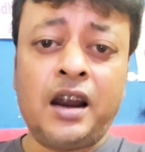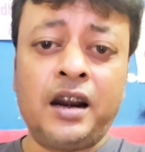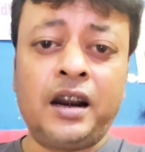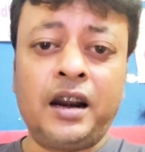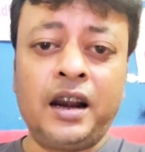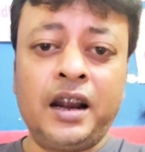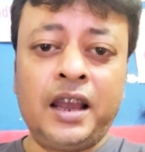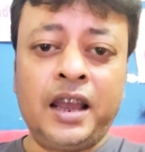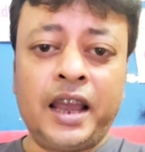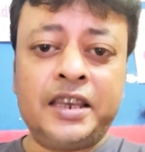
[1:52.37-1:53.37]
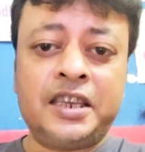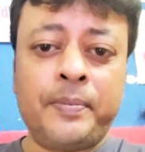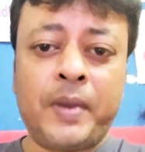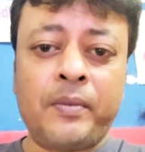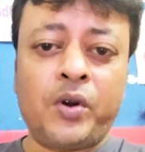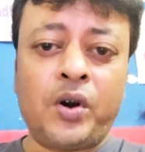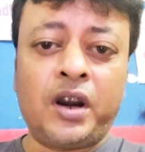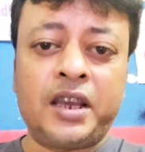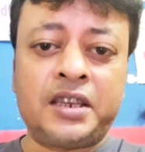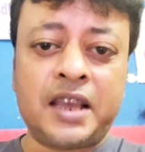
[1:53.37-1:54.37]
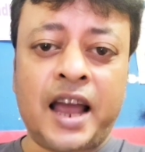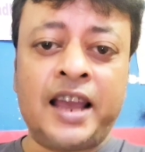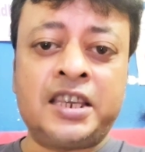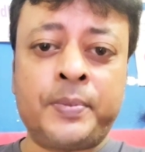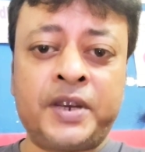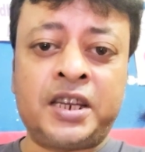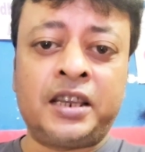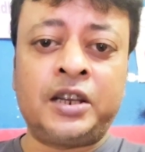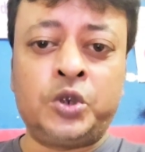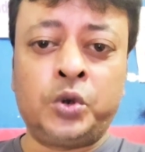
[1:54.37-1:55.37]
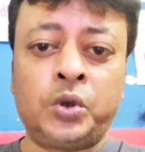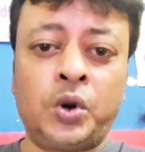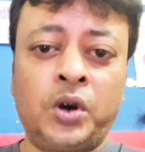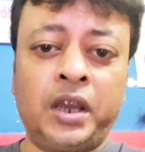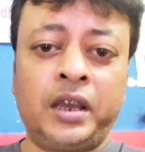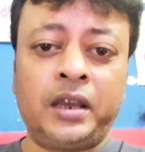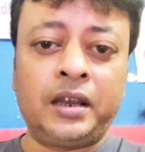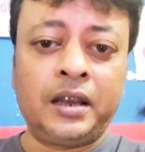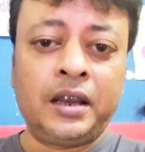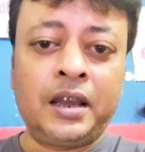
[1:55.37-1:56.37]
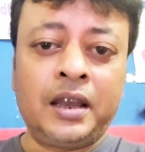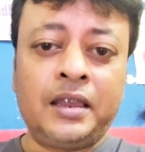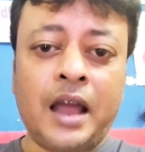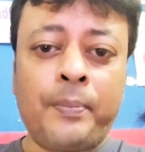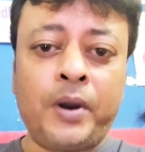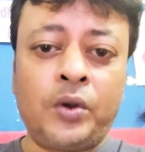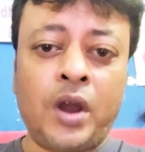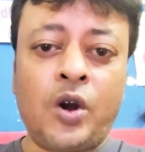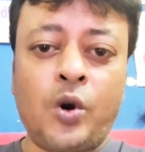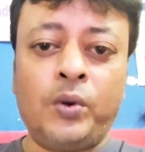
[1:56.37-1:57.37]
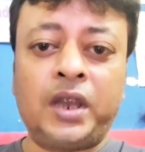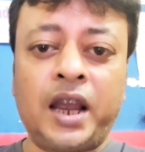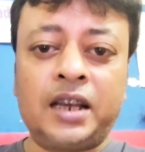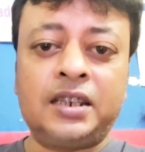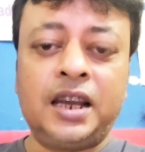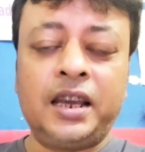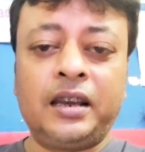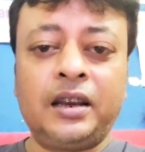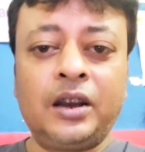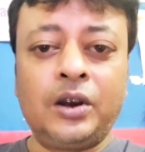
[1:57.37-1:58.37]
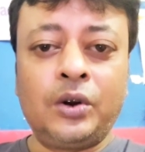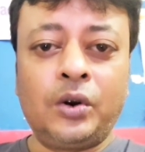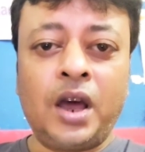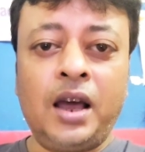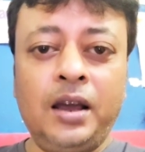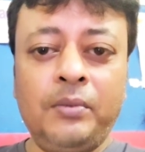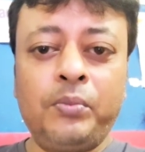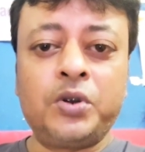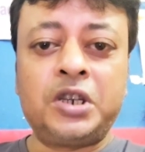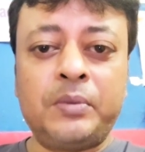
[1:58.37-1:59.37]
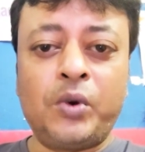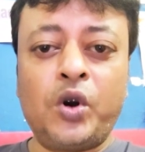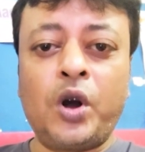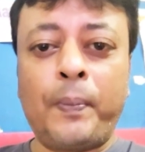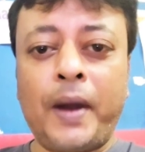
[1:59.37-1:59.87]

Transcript: আর এই সিপিএম কংগ্রেস আইএসএফের সাথে যুক্ত হয়ে তারপরে ওরা ক্ষমতায় আসলে ওরা পশ্চিমবঙ্গ